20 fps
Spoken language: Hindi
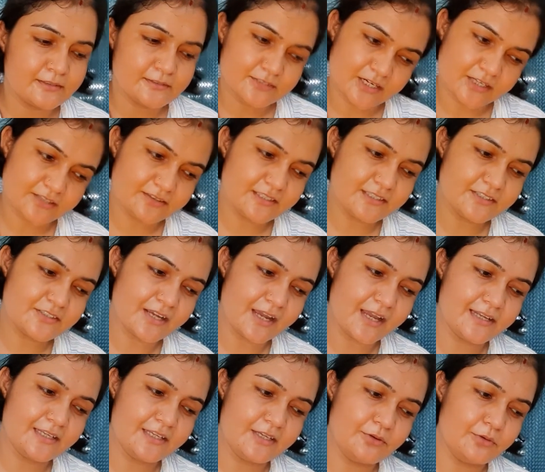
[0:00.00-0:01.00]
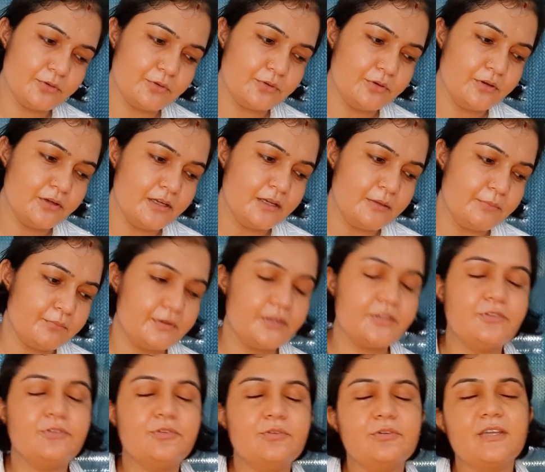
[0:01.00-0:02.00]
शक्तिशाली हो
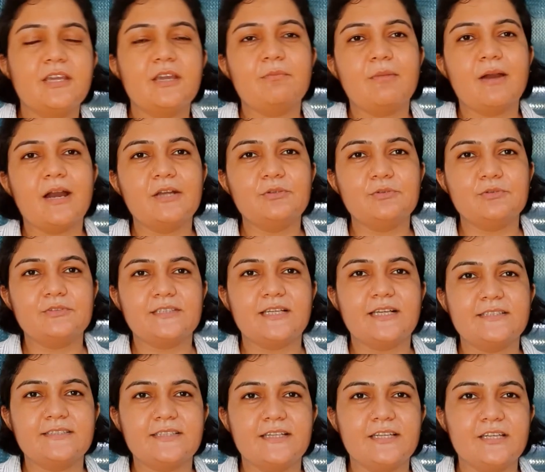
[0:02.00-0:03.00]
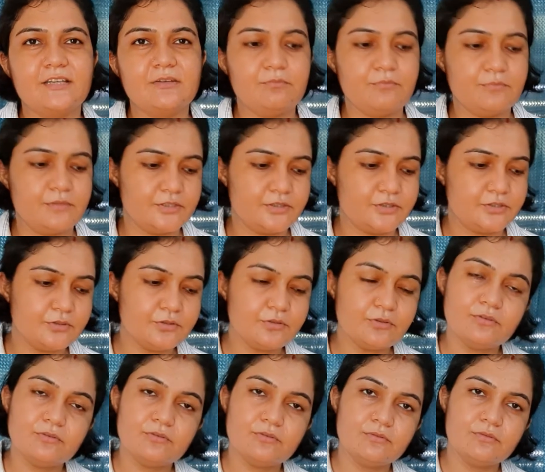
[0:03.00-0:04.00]
मृत्यु के बाद उसका शरीर मृत्यु
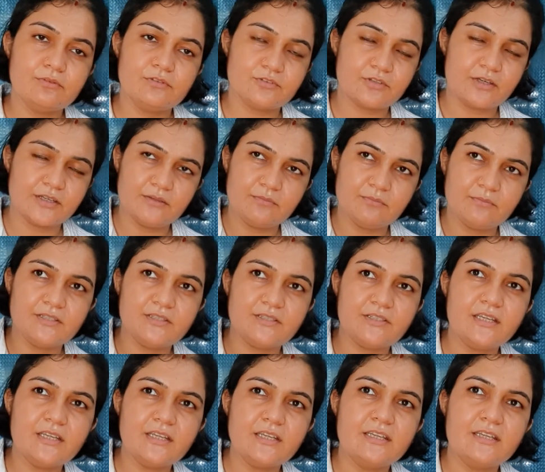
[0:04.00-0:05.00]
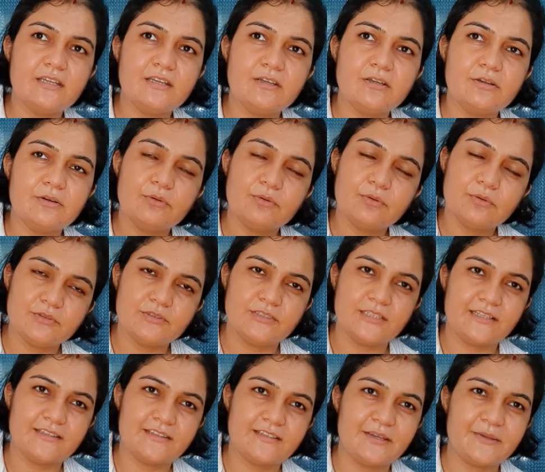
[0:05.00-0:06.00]
सॉरी मिट्टी हो
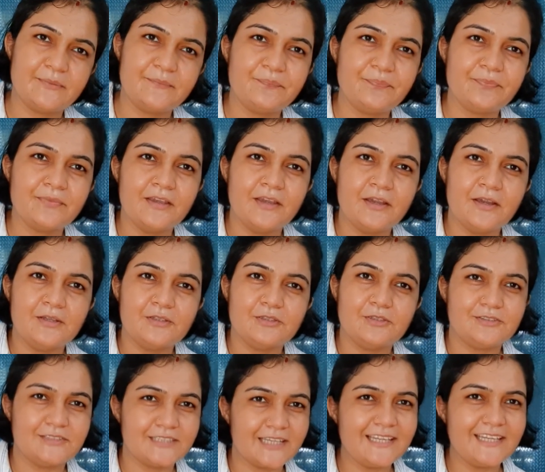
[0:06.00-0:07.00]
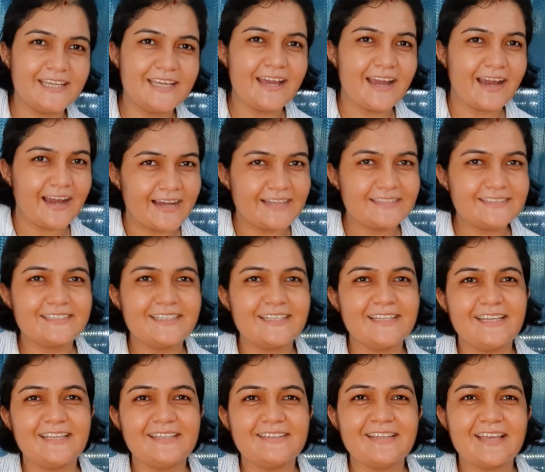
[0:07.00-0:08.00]
जाता है तो चलिए आज के
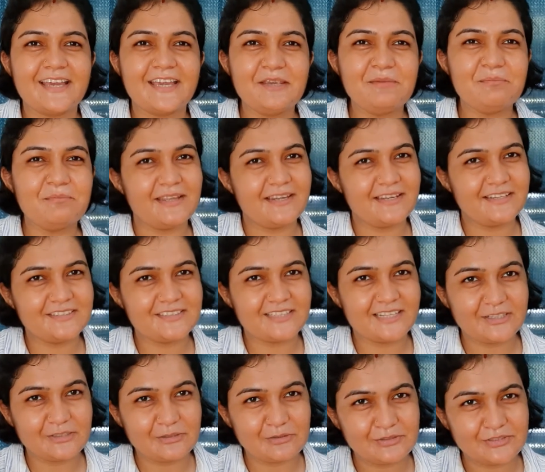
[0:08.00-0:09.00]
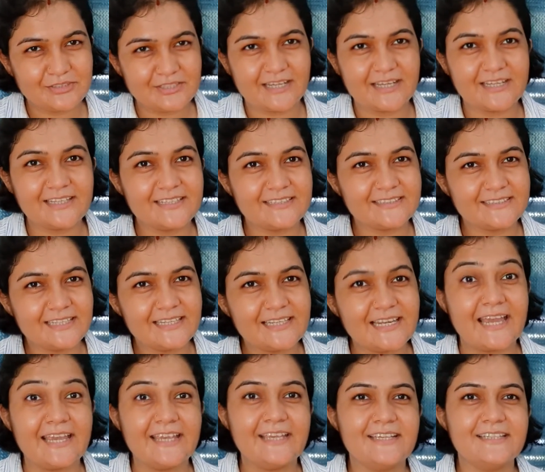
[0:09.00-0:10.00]
लिए इतना ही मेरे चैनल को शेयर कीजिए
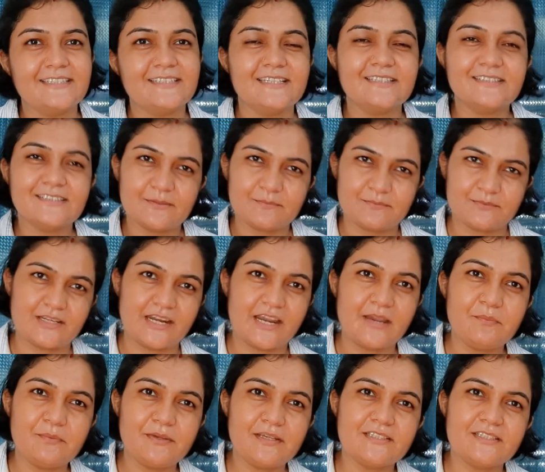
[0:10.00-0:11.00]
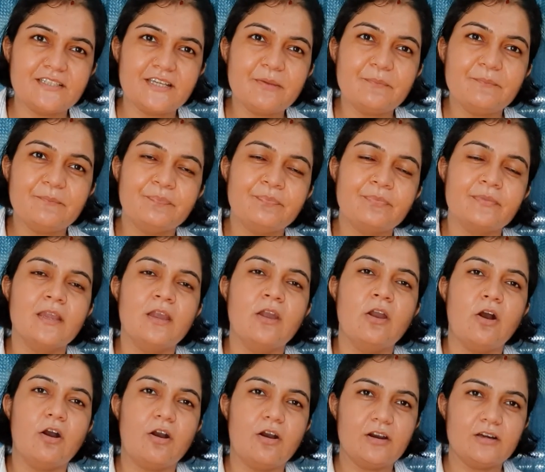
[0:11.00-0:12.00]
लाइक कीजिए सब्सक्राइब कीजिए
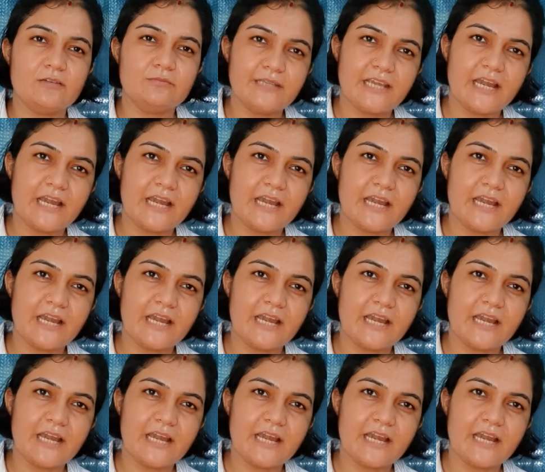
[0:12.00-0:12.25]
और मैं